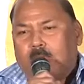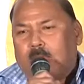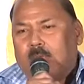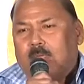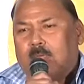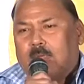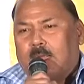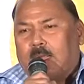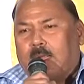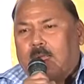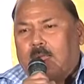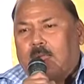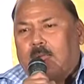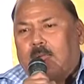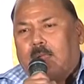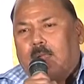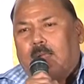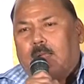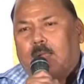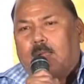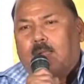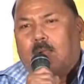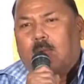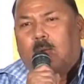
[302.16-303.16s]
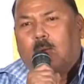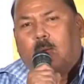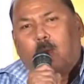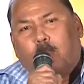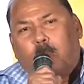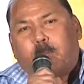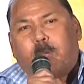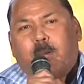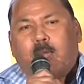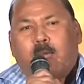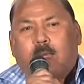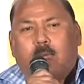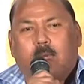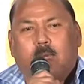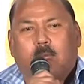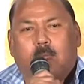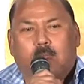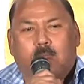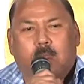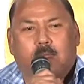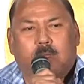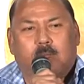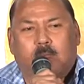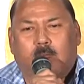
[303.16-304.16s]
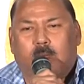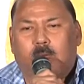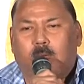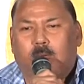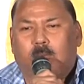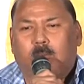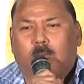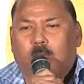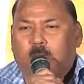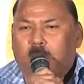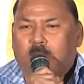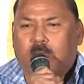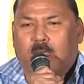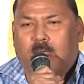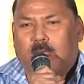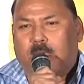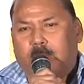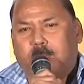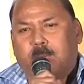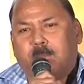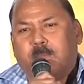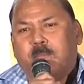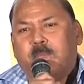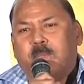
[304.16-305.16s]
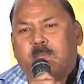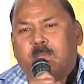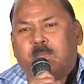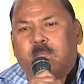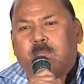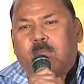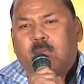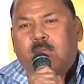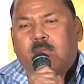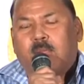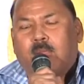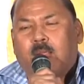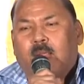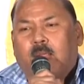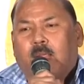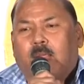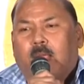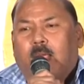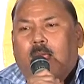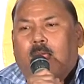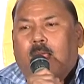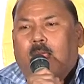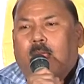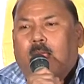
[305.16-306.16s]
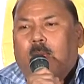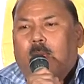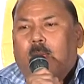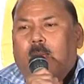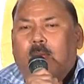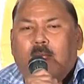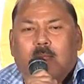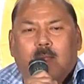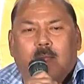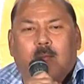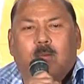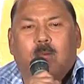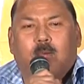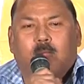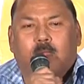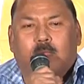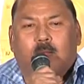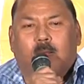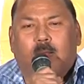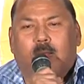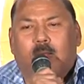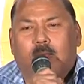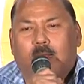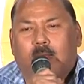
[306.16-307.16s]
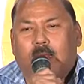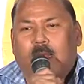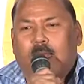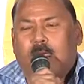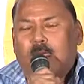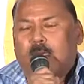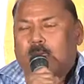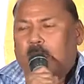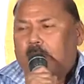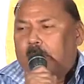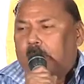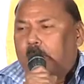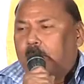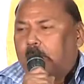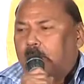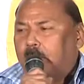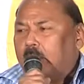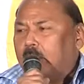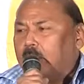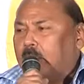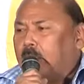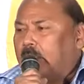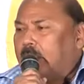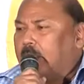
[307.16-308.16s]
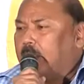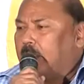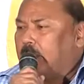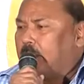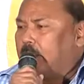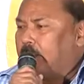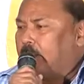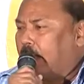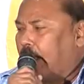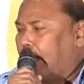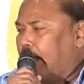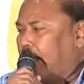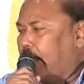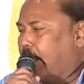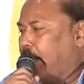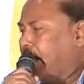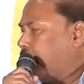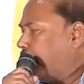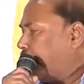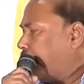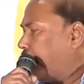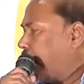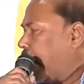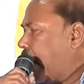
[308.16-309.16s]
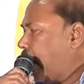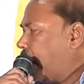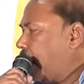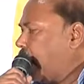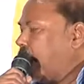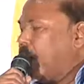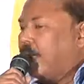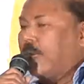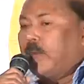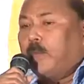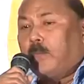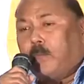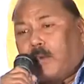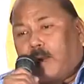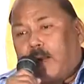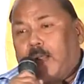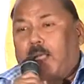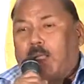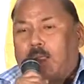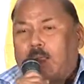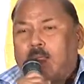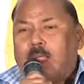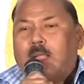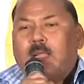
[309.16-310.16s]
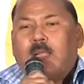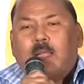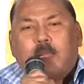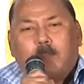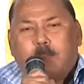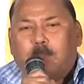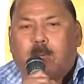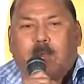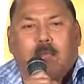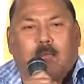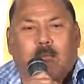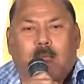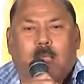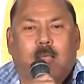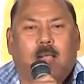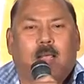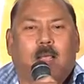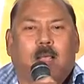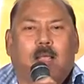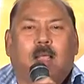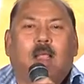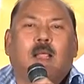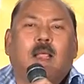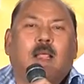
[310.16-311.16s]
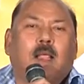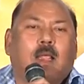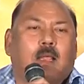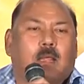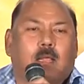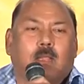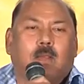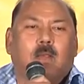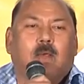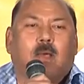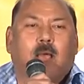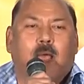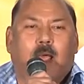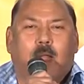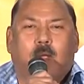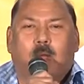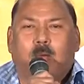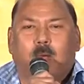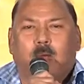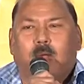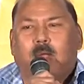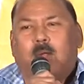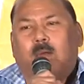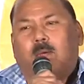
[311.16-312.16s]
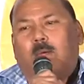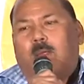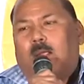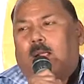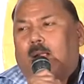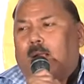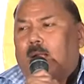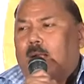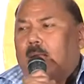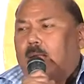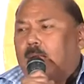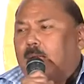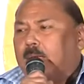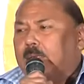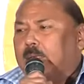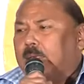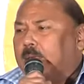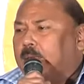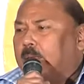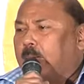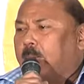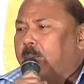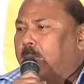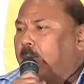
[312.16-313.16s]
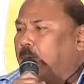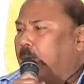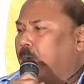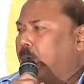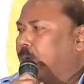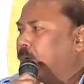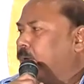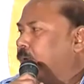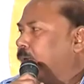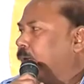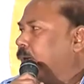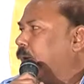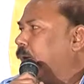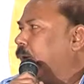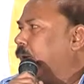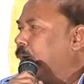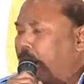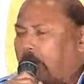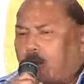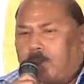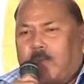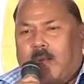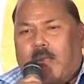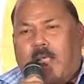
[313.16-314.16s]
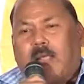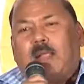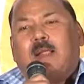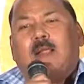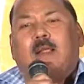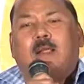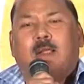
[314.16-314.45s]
తీర్చిన గొప్ప దర్శకులు వంశీ గారు వెళ్ళిన కొత్తల్లో ఇళయరాజు గారి మ్యూజిక్కి సన్నివేశ ప్రాధాన్యం ఉన్న ఇప్పట్లాగా ఏదో ఆరు డ్యూయేట్లు ఎక్కడ కట్ చేసినా పెట్టుకోవచ్చు అని కాకుండా